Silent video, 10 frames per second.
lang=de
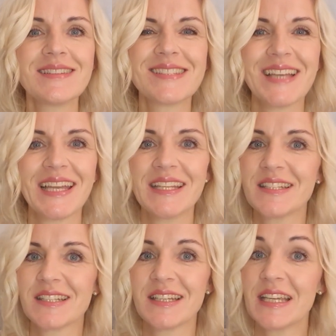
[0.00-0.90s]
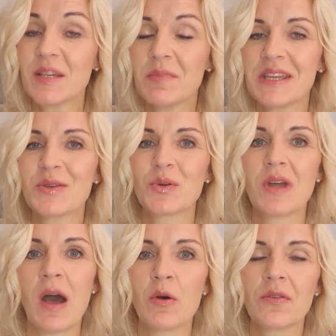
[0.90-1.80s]
Zeit ich mich
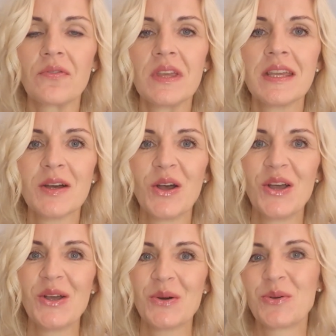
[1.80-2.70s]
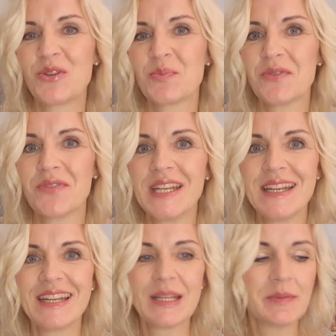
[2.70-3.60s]
oder auch wir uns befinden.